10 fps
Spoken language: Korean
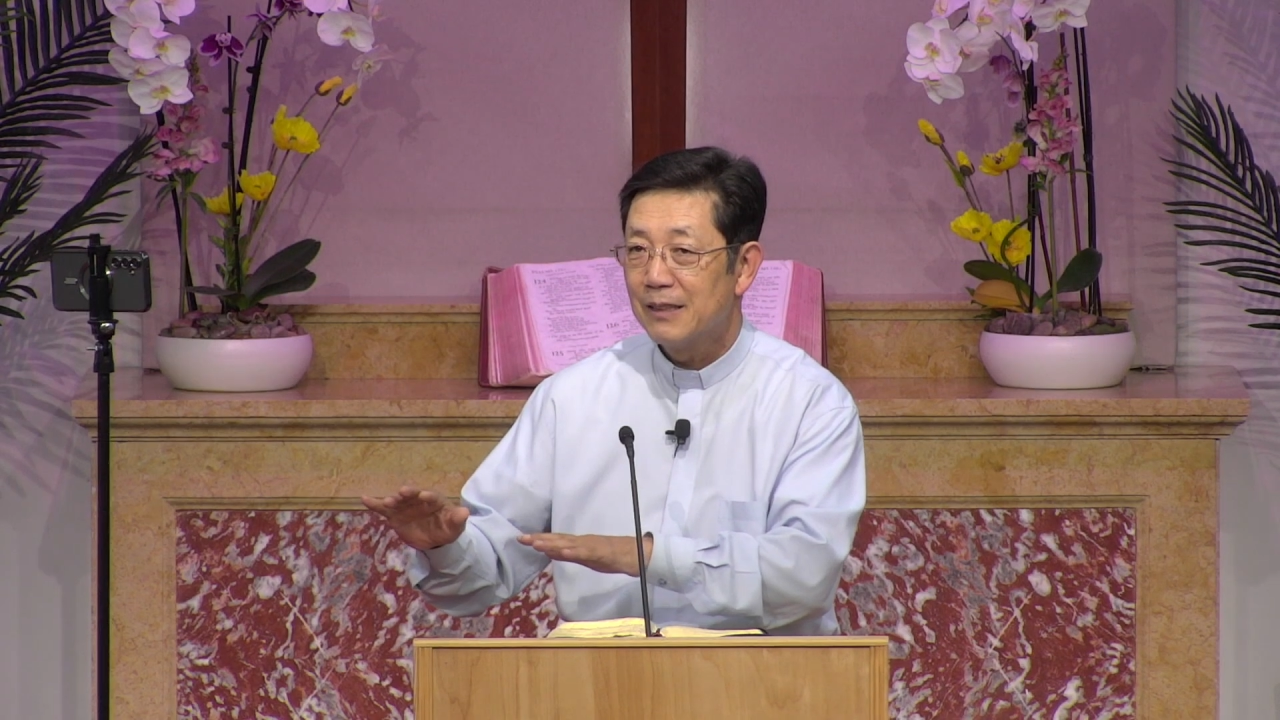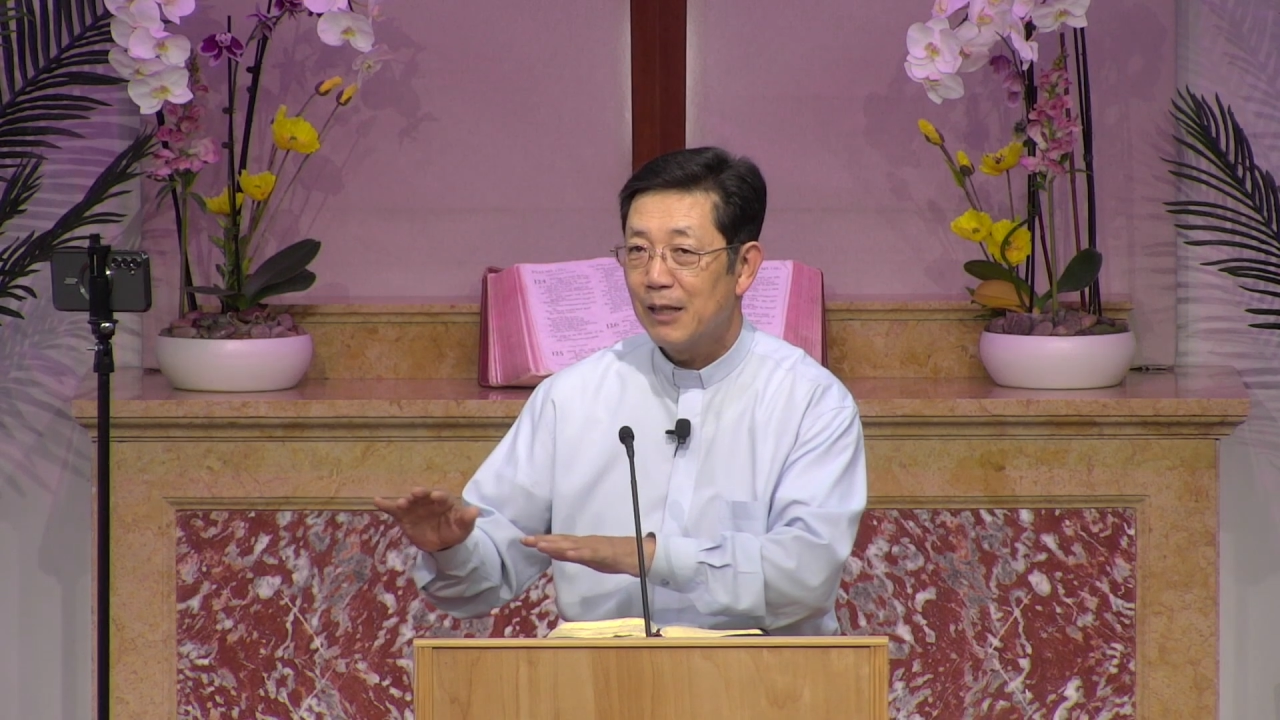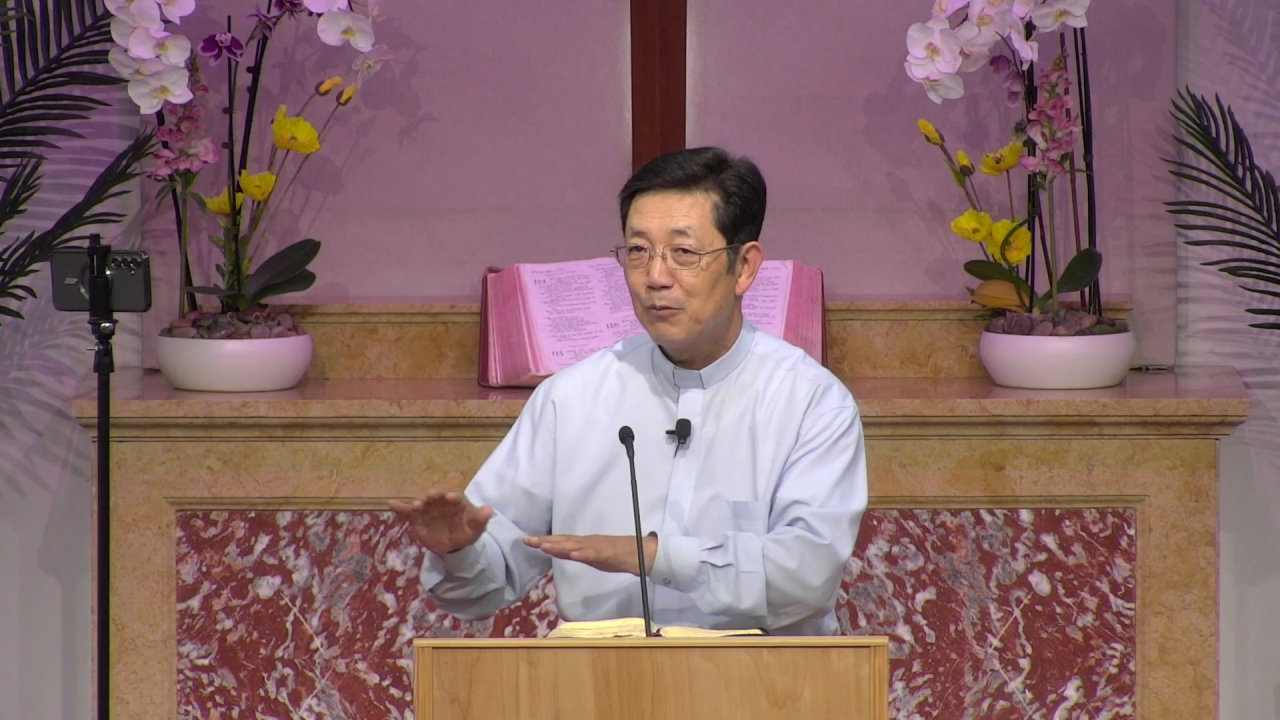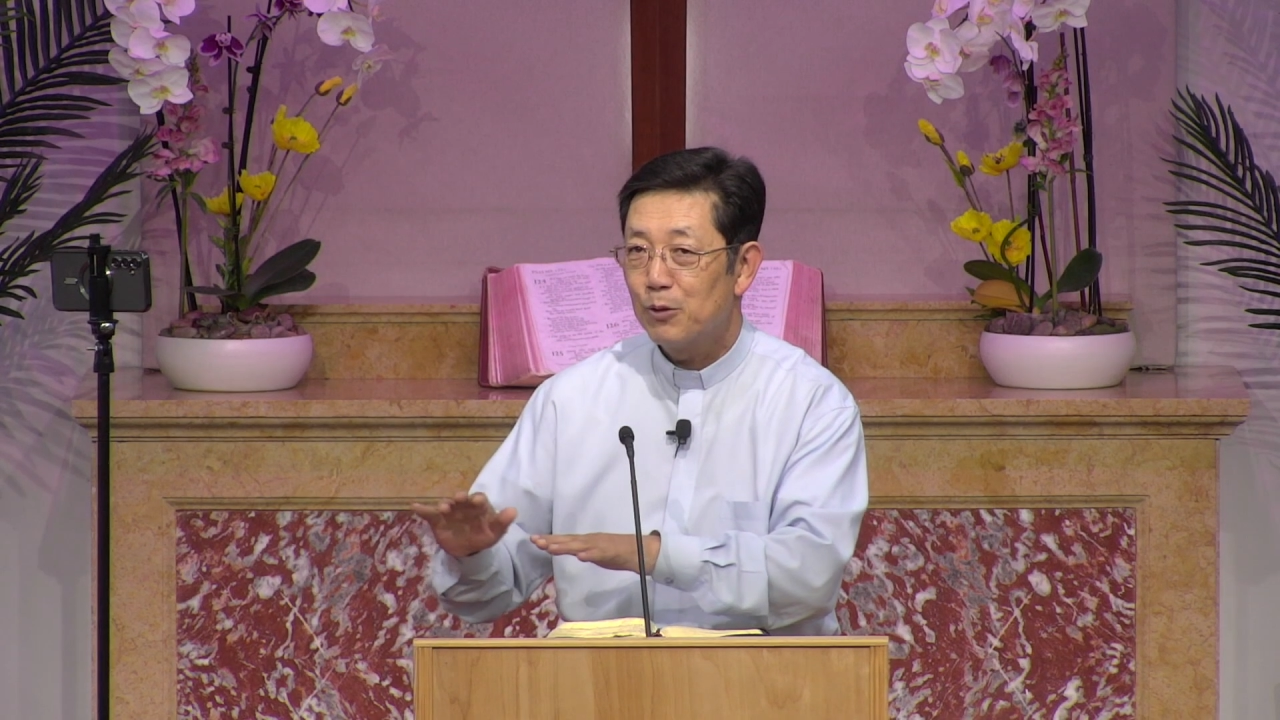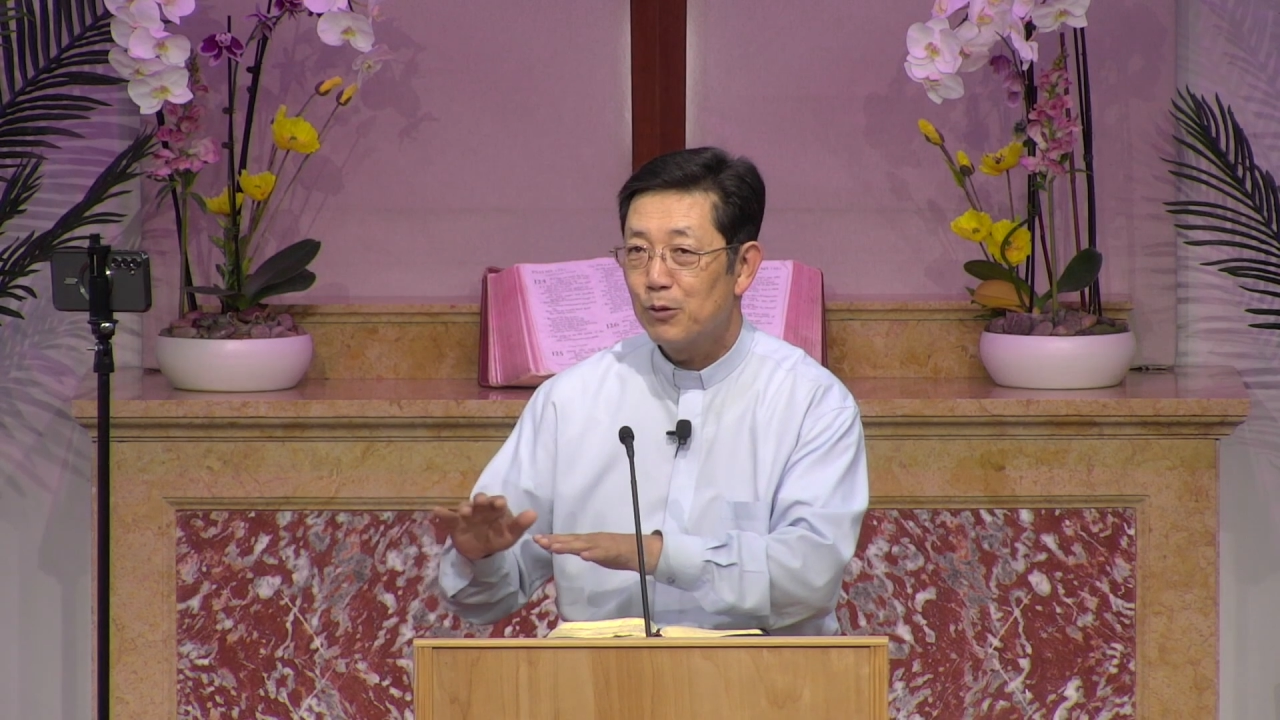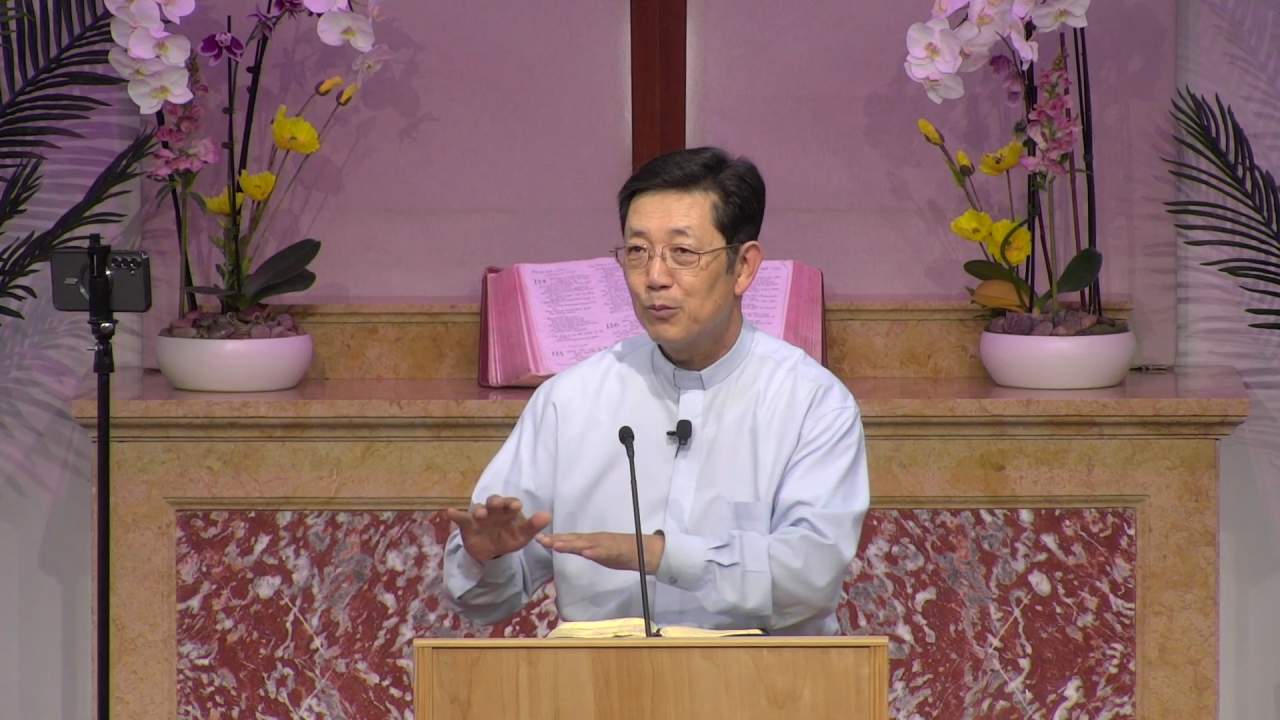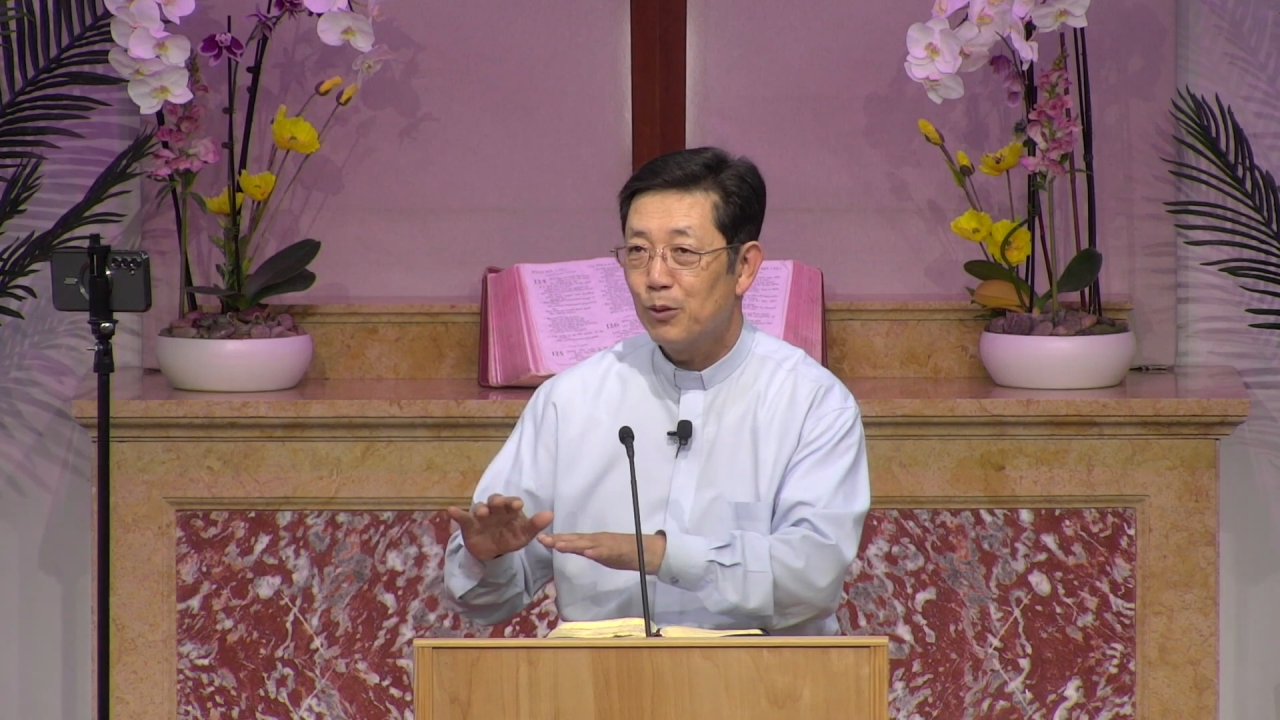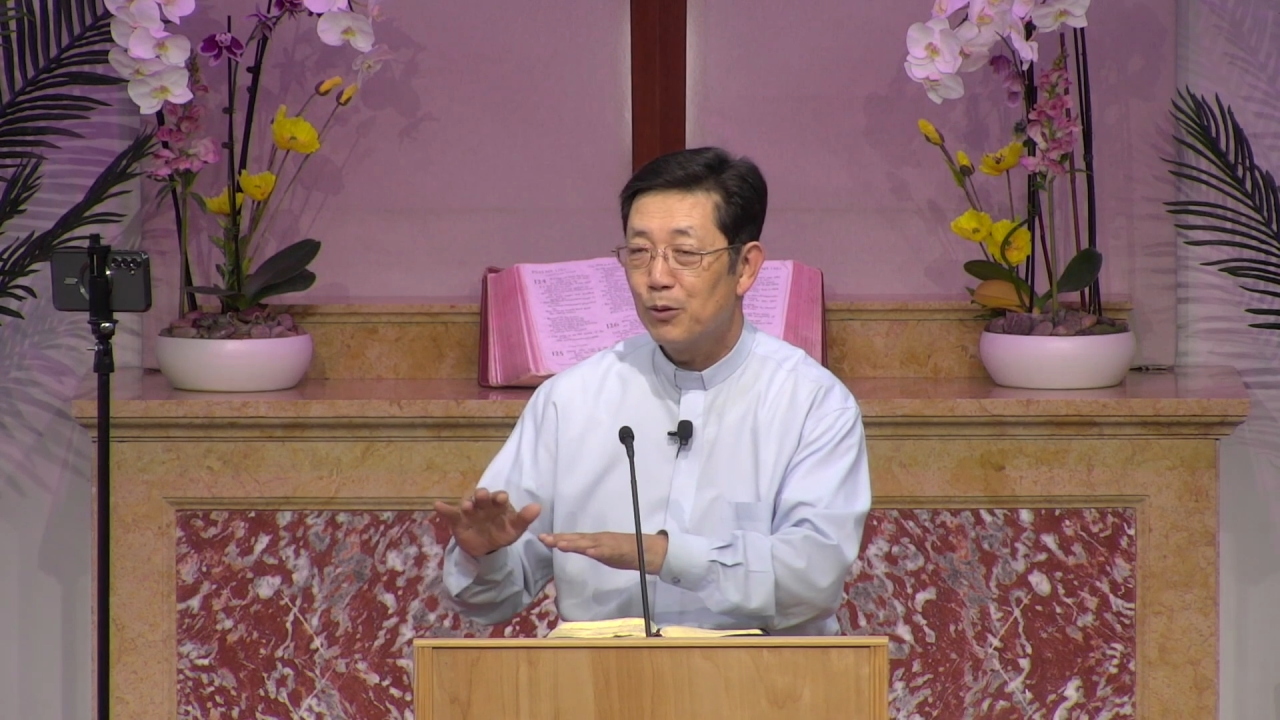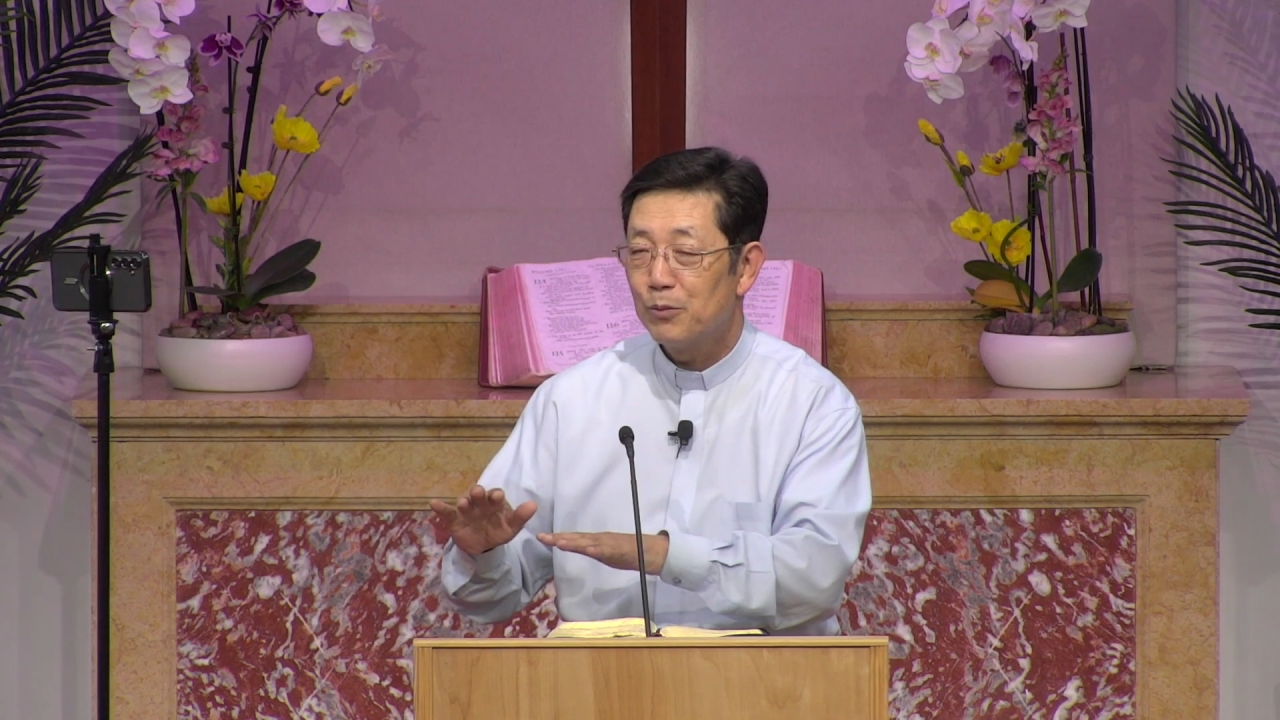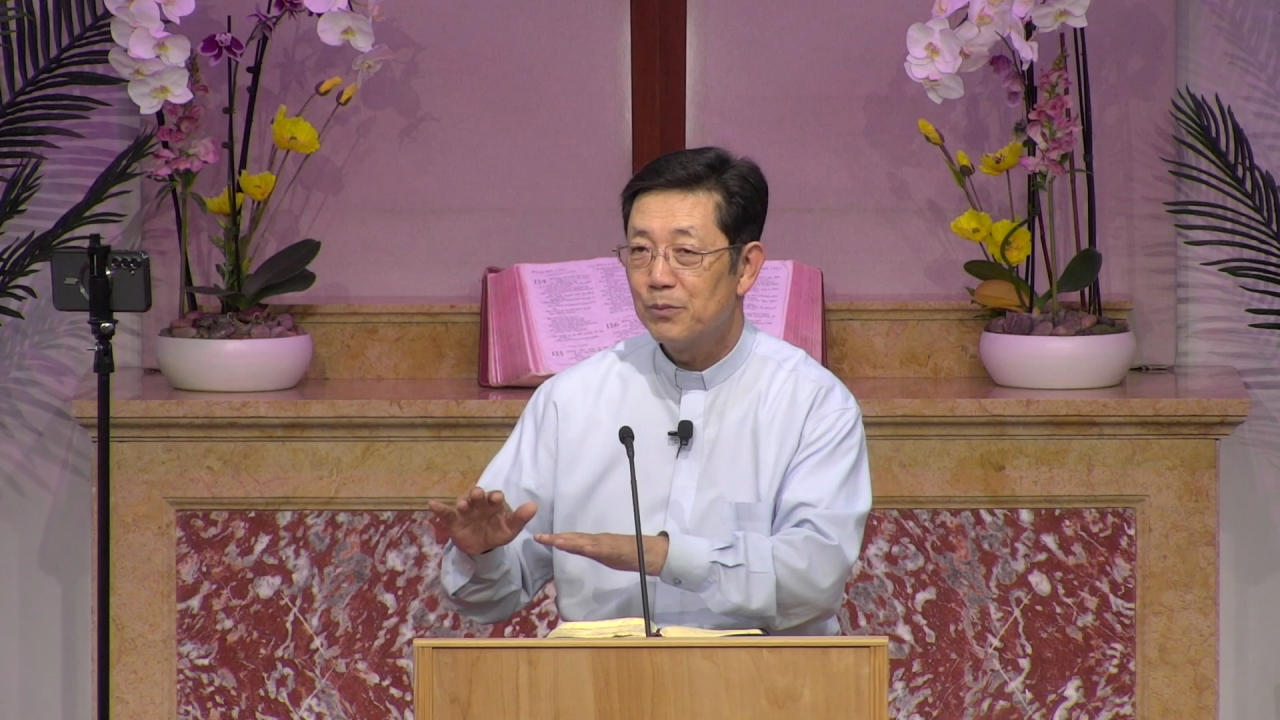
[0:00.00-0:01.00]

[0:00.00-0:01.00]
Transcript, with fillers: 아무튼 뭐